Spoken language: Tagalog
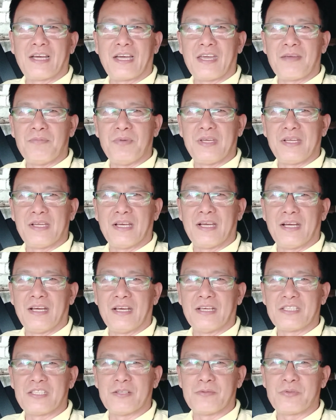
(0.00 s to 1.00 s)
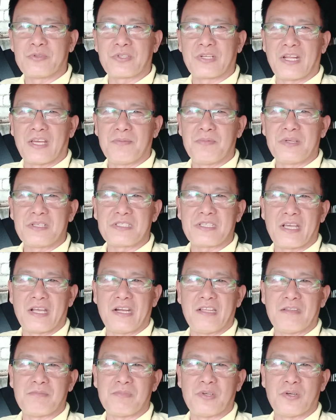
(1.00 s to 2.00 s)
kaibigang uh, subscribers,
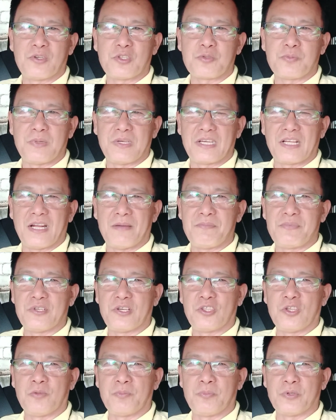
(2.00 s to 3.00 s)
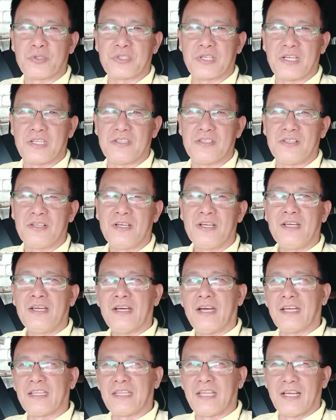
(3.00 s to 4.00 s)
silent viewers, may club shoutout po sa inyo
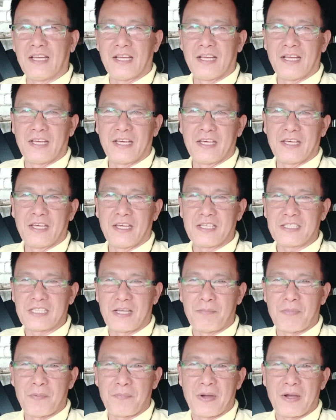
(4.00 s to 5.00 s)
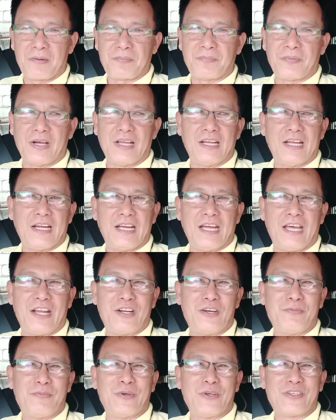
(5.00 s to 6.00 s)
at uh, isang mapagpalang
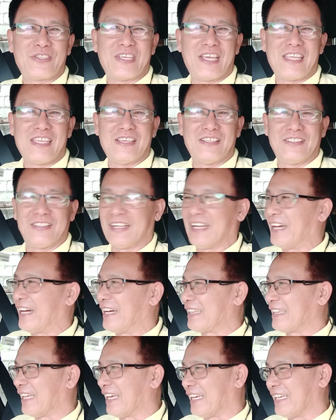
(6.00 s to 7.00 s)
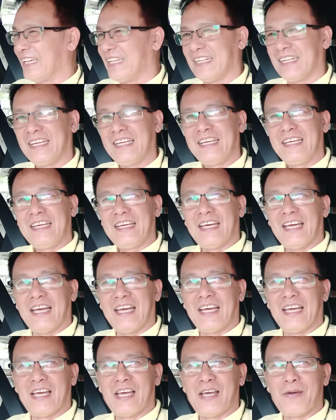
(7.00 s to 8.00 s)
araw po sa inyong lahat. Ayan,
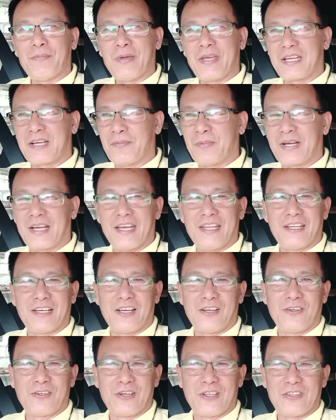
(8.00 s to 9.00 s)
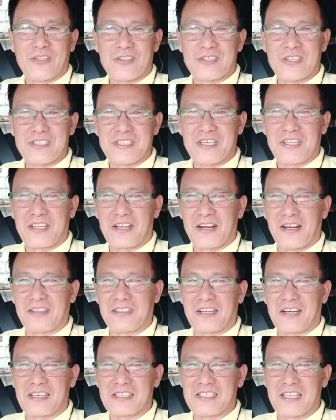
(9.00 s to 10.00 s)
uh, may kamag-anak ako rito sa General
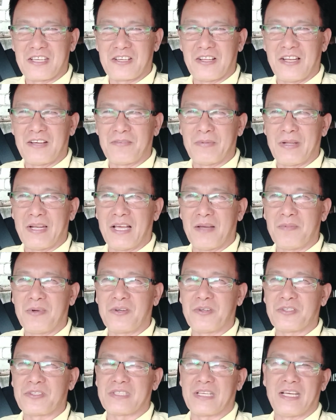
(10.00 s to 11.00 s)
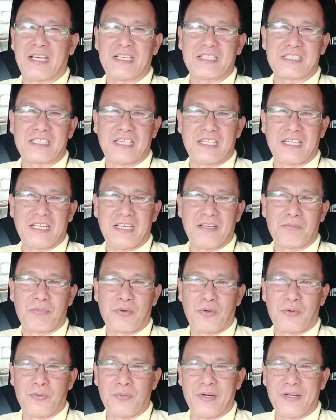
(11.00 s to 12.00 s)
Teres. di ko lang malaman kung sa
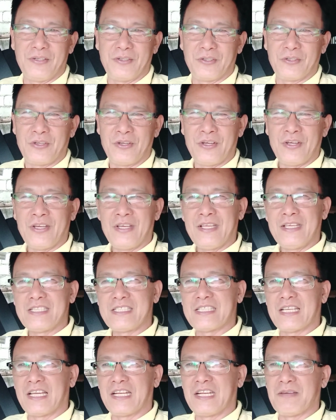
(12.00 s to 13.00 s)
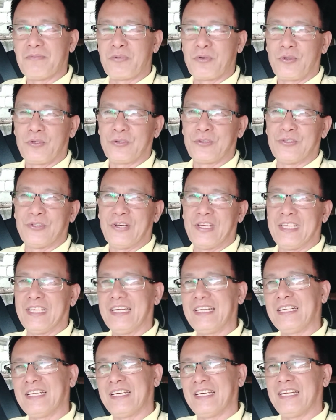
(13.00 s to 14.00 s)
Sunnybrook 1 o Sunnybrook 2.
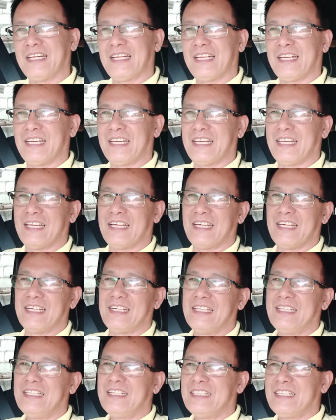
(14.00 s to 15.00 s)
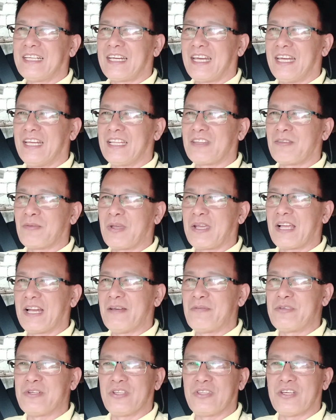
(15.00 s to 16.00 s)
Ayan, uh, at may
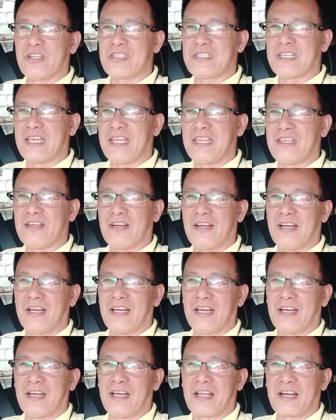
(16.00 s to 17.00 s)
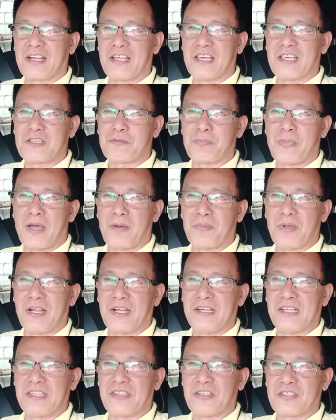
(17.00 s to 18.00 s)
club shoutout sa inyo, uh, Reyes
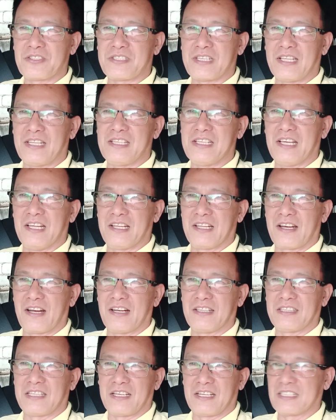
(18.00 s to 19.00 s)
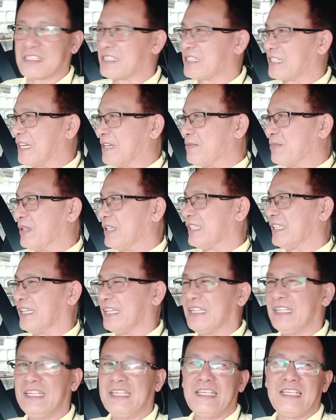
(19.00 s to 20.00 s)
family dito sa General Perez, Cavite.
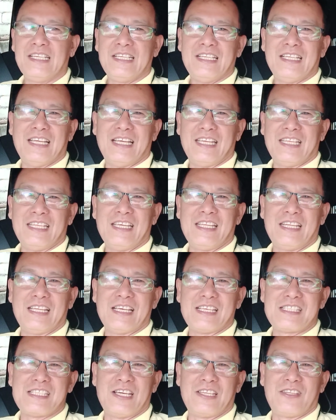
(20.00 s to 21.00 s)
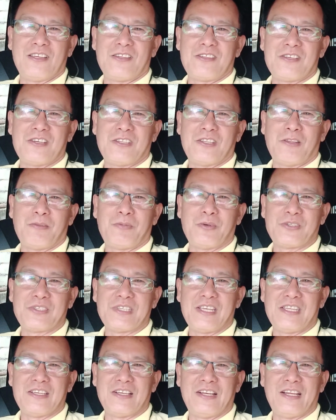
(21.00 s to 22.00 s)
Ayan, uh, shoutout, shoutout po
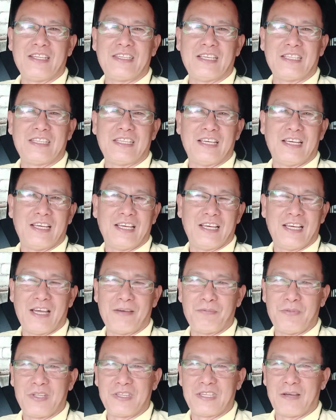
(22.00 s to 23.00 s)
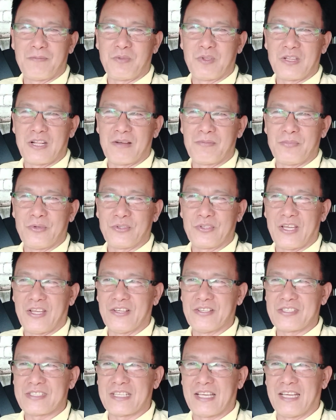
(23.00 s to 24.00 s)
sa inyo lahat at update-update uh, update, update lang po
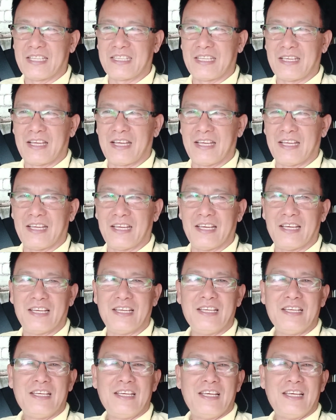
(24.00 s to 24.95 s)
tayo sa ating uh,